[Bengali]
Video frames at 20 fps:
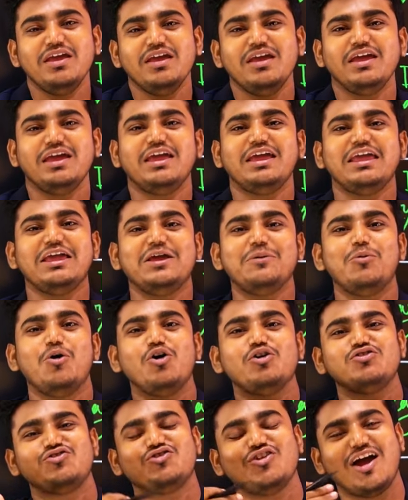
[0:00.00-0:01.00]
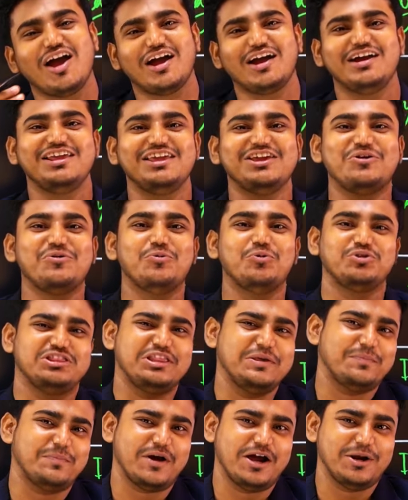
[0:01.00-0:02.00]
এ এবং চাকরি করতে
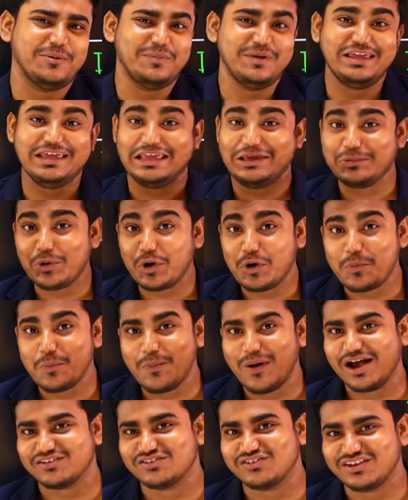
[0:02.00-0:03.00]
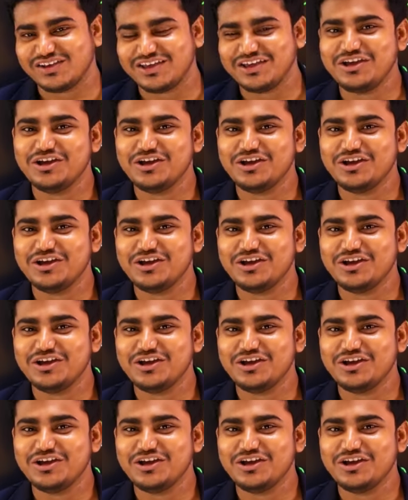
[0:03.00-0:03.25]
পারবে এবং মাসে